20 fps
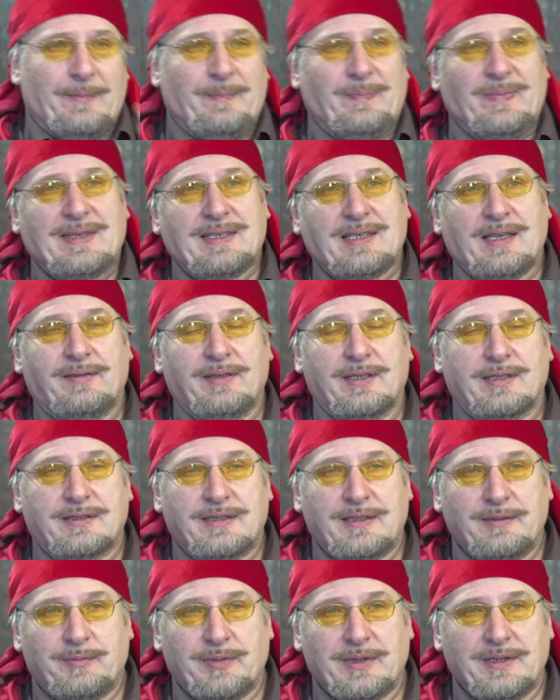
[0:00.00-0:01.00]

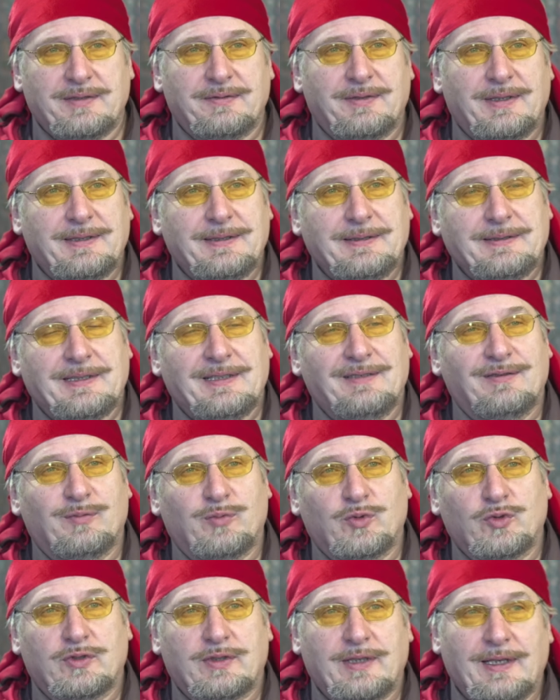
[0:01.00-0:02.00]
советские производители
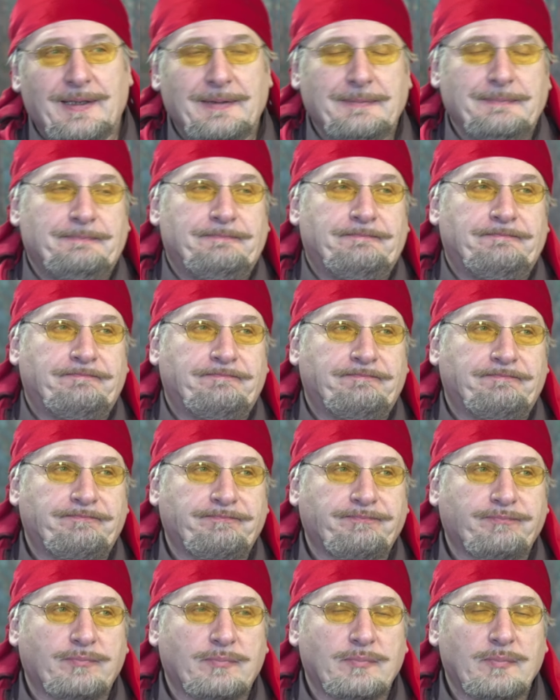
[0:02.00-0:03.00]
выпускали
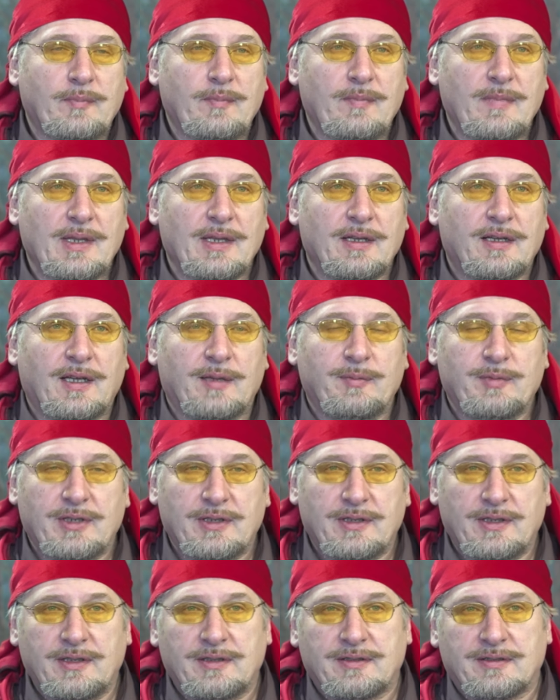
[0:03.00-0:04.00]
камеры
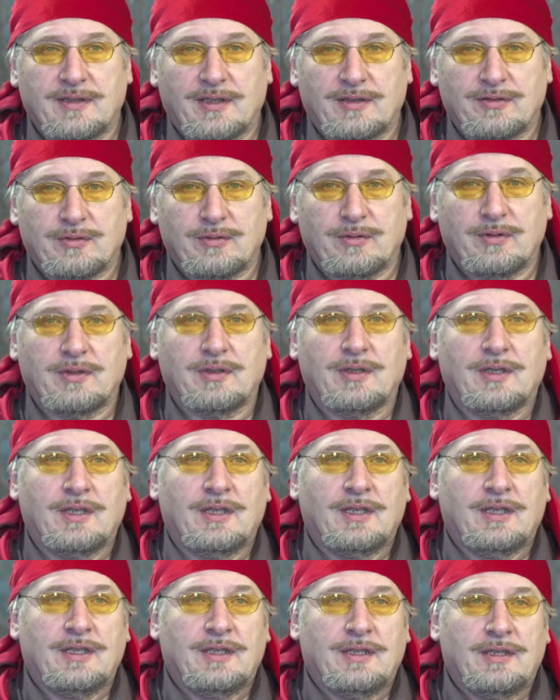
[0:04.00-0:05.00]
30 на 40
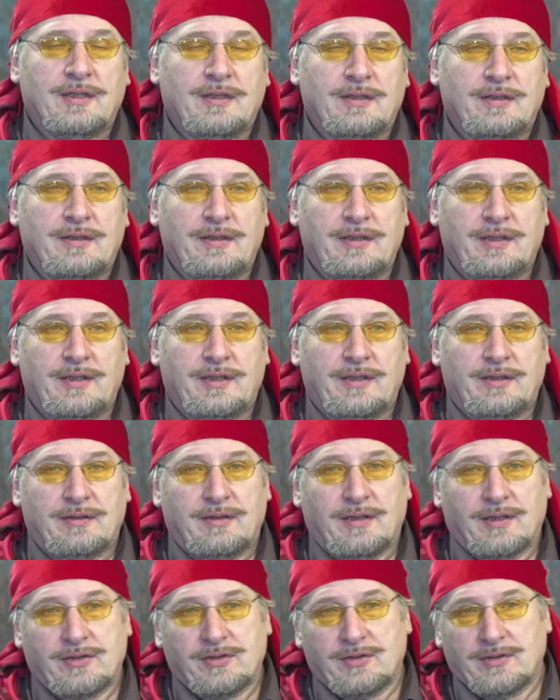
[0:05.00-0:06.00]
и
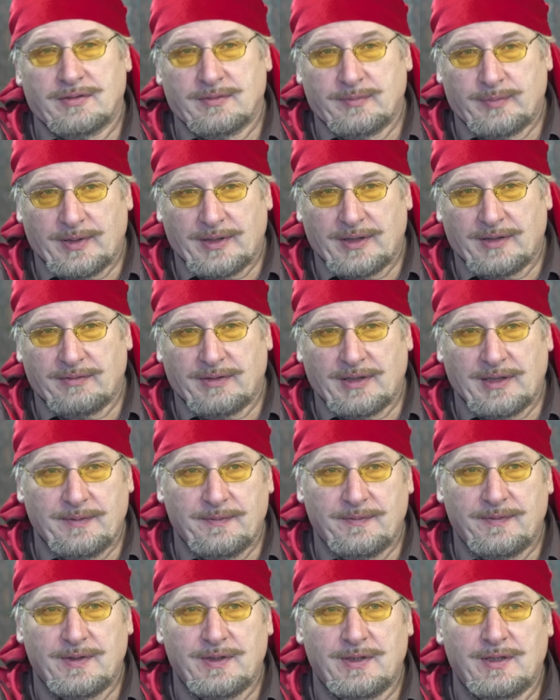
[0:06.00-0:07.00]
даже придавали им
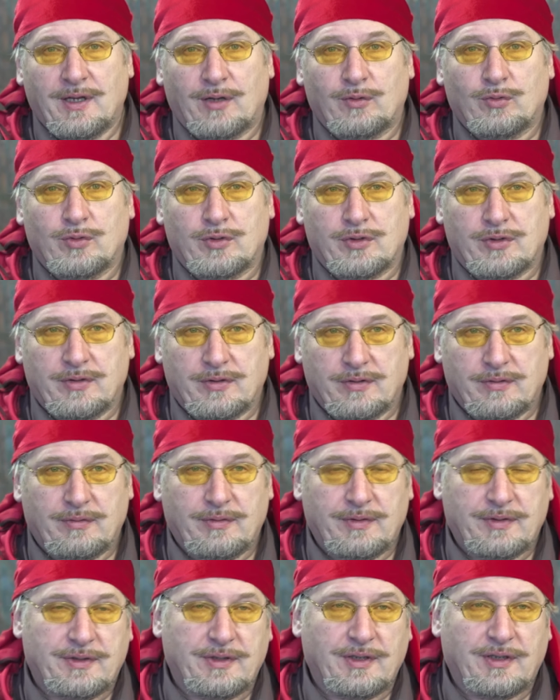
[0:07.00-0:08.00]
вид дорожных, то
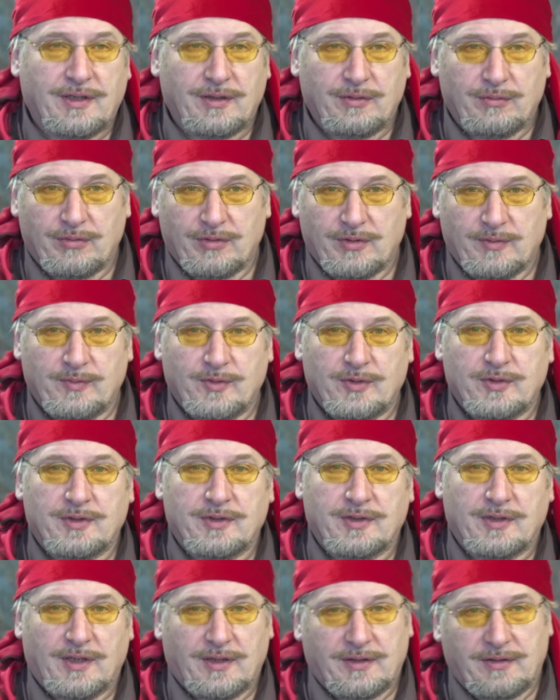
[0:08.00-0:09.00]
есть тех, которых можно
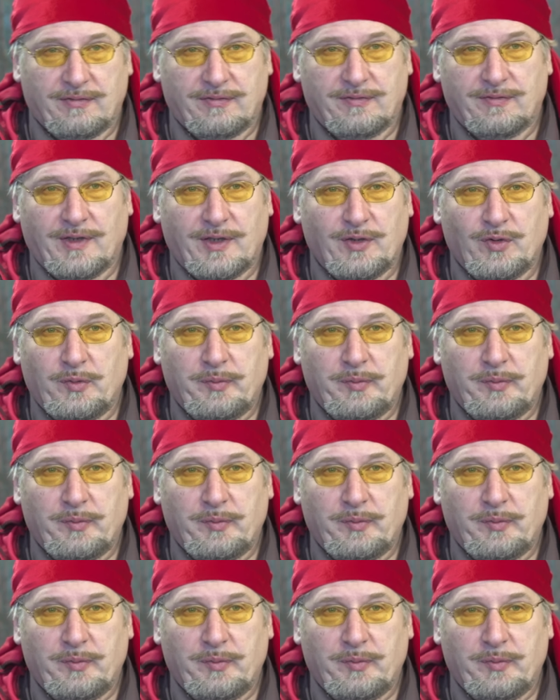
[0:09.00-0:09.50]
как-то вдвоем